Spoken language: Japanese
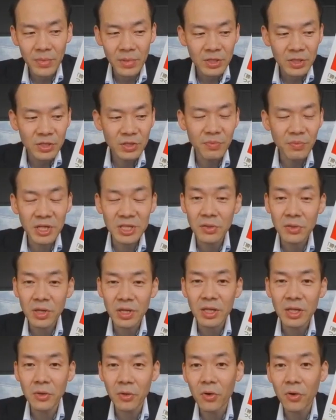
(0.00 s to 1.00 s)
出版社の方
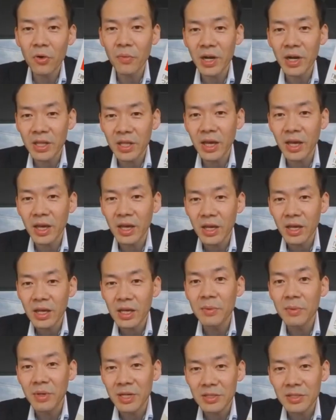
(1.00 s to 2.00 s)
に喜ばれて
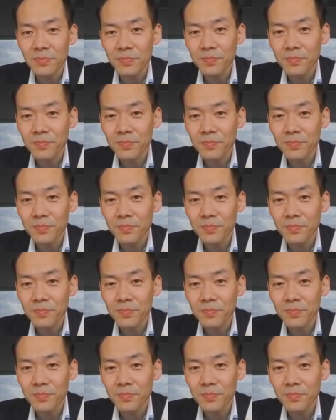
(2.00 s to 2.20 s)
います。